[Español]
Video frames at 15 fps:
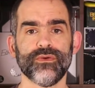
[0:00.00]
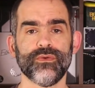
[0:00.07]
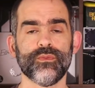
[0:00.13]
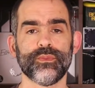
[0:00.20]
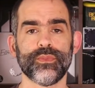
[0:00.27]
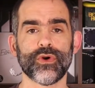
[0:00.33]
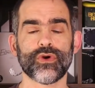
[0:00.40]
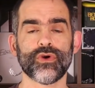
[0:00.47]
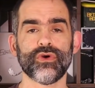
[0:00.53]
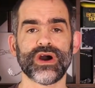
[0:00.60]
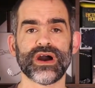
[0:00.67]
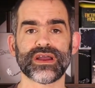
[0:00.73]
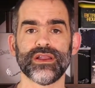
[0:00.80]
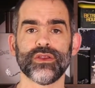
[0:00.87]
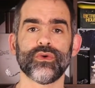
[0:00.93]
un poco
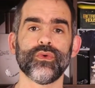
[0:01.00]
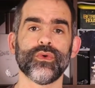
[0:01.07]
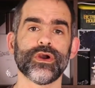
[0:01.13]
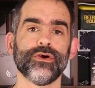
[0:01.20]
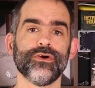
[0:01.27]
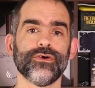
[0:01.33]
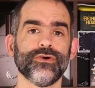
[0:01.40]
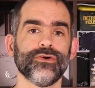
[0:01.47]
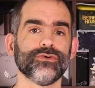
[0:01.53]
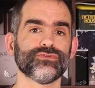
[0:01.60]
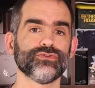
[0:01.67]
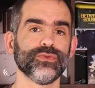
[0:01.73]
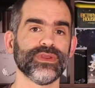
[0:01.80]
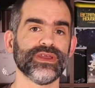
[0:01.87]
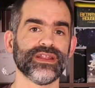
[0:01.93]
a que el juego
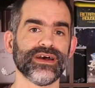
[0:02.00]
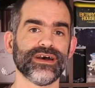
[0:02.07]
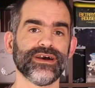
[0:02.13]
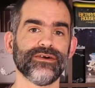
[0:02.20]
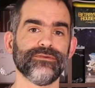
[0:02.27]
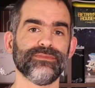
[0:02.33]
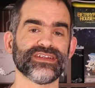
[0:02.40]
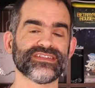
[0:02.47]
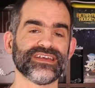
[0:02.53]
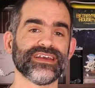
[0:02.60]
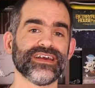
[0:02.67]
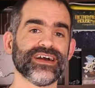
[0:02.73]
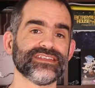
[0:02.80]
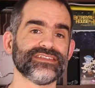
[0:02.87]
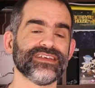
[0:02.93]
tuviera más
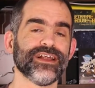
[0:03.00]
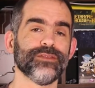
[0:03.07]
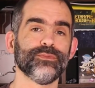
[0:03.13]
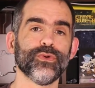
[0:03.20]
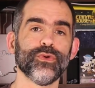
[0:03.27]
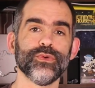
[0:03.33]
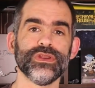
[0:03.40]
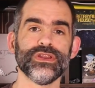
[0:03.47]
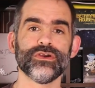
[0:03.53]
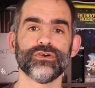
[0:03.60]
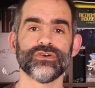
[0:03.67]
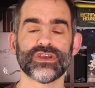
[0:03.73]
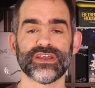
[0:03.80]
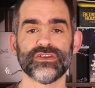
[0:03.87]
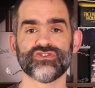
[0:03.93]
enganche al
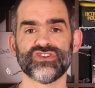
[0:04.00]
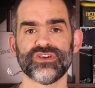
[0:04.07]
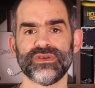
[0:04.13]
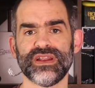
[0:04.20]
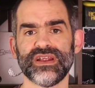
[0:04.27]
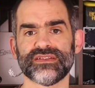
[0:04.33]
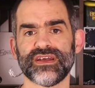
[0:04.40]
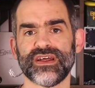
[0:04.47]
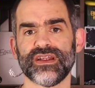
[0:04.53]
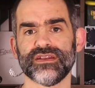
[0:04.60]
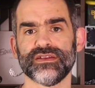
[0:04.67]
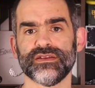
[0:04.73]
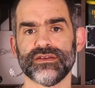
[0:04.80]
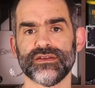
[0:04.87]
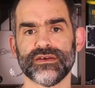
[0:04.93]
público y que no se viera
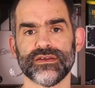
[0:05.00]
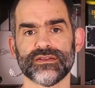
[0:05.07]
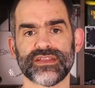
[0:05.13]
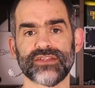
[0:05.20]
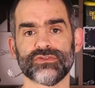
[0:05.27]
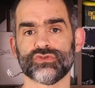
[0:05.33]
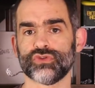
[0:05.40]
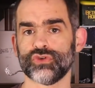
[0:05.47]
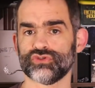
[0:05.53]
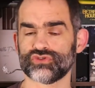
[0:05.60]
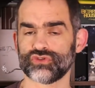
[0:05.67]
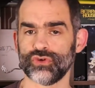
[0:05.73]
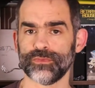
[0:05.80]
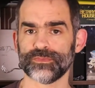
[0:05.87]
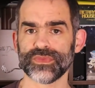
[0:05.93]
tan, eh, tan
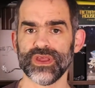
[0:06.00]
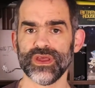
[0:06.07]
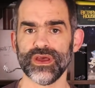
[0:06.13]
tosco